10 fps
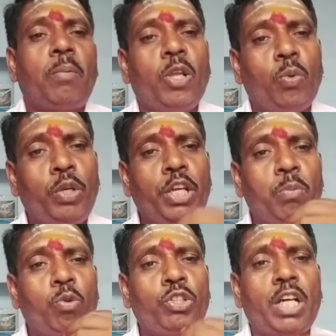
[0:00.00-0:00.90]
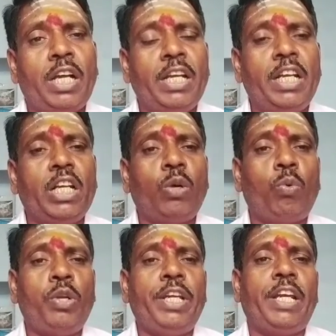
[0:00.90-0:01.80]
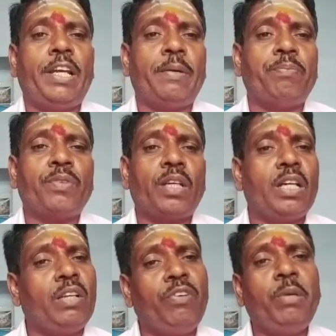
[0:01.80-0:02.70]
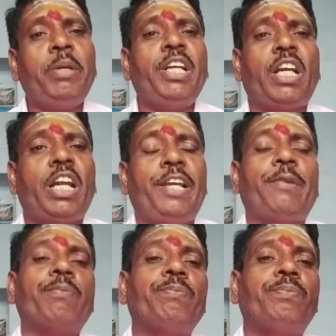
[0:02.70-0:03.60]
நமது உயிர் மூச்சாக இருக்கக்கூடிய அந்த விண்மீன்களை